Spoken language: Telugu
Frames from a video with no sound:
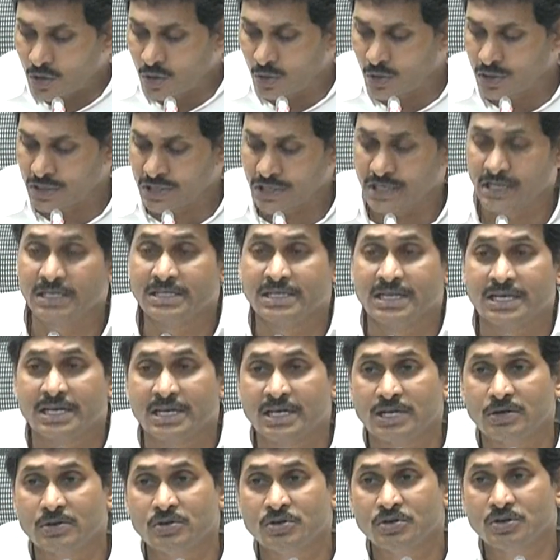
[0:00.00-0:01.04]
ఓవర్ చేయడం
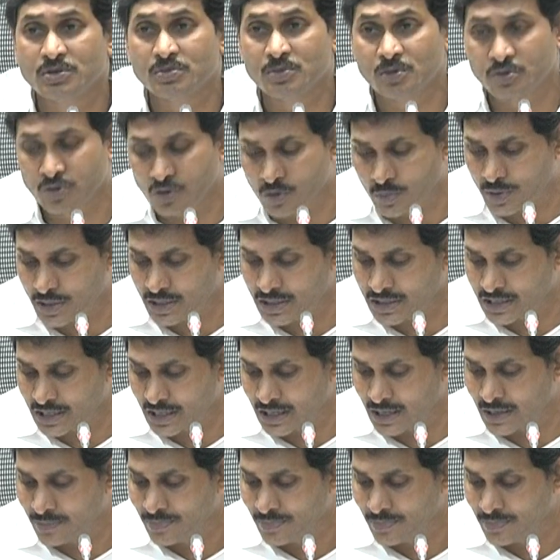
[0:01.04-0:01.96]
దగ్గర నుంచి మొదలు పెడితే